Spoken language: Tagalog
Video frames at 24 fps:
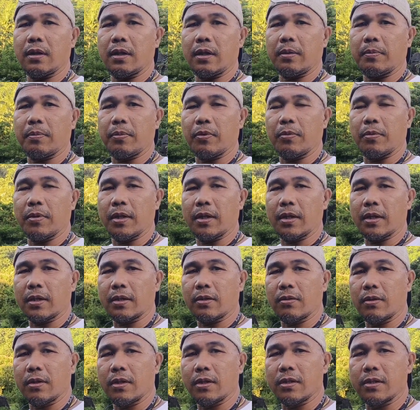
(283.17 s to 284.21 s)
ayan po mga
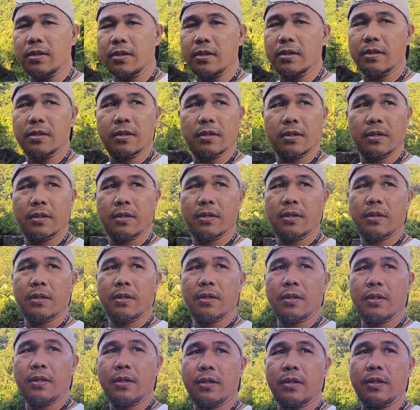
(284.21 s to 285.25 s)
tolits
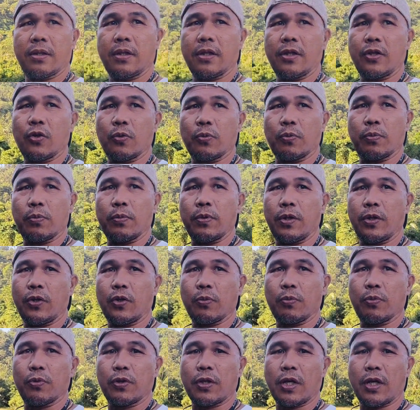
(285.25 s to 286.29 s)
dito,
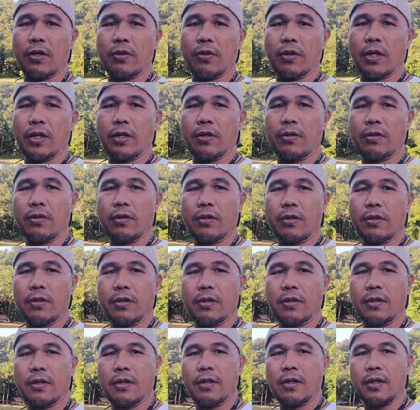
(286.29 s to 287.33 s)
dito po tayo ngayon
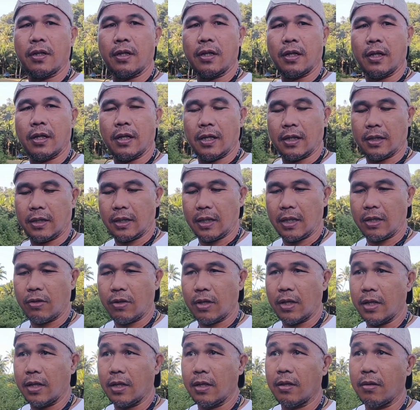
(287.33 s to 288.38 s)
at
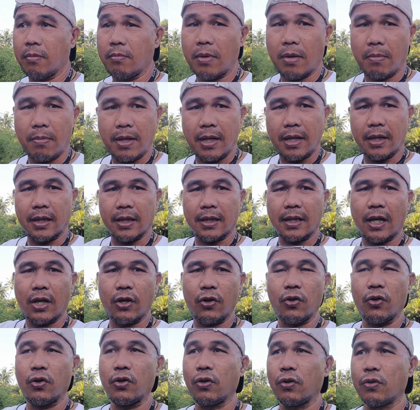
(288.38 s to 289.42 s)
ngayon ay babalik na
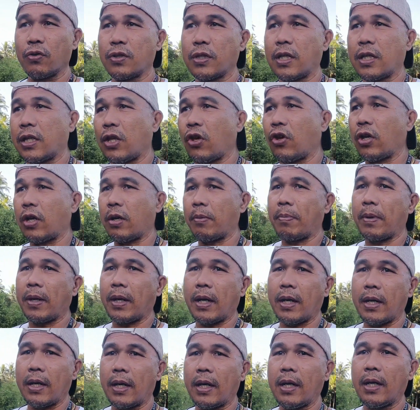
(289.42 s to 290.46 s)
tayo doon kung saan tayo
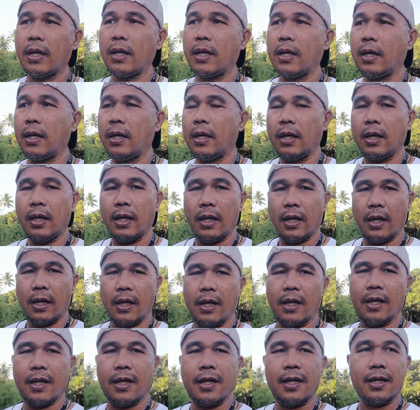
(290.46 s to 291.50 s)
nakaparada
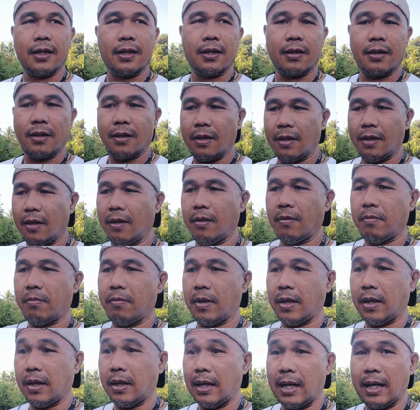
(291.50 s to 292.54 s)
at
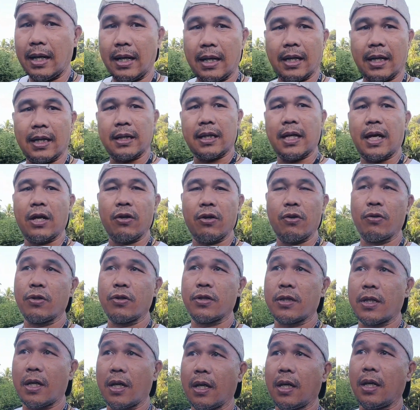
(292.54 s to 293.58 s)
maglalakad tayo
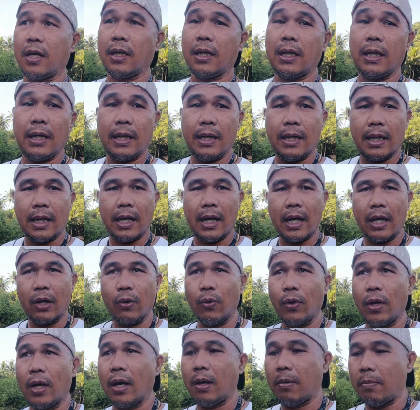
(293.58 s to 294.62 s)
doon sa gilid ng
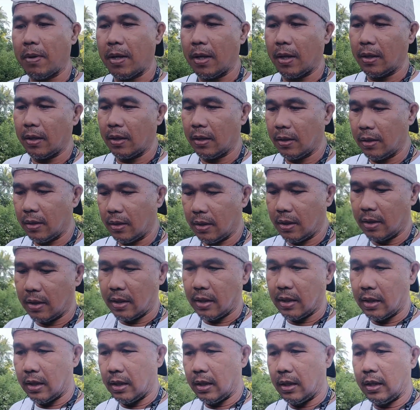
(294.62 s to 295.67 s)
highway habang
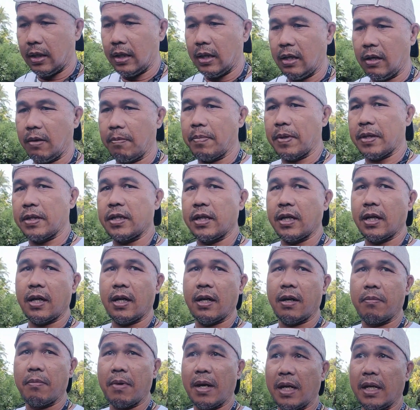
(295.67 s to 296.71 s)
hindi pa
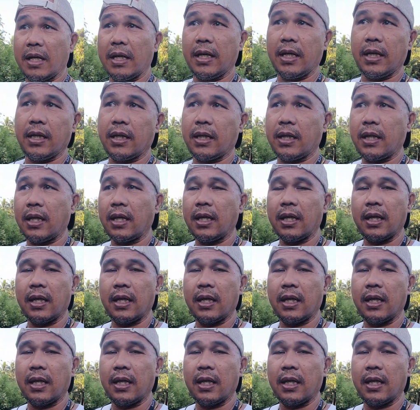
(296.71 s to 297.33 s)
siya mainit